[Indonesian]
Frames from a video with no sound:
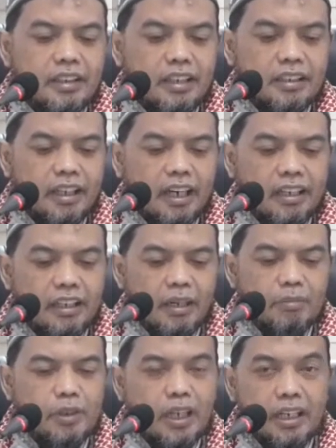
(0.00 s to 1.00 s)
Antara lain
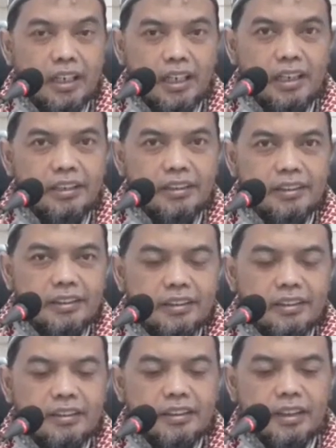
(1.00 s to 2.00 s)
Abu Darda,
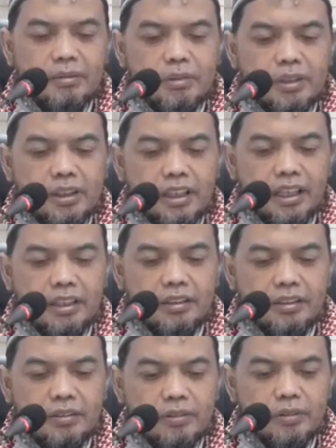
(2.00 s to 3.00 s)

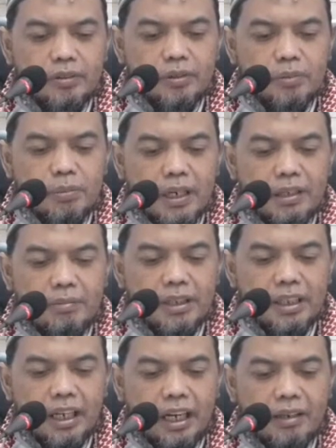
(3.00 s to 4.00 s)
kemudian Ubay
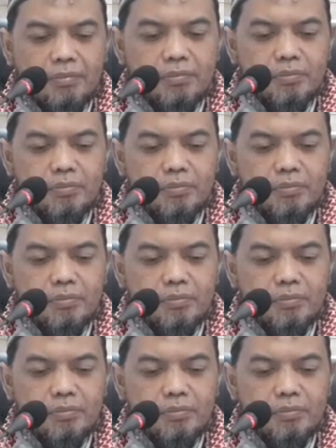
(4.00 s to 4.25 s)
bin Kaab,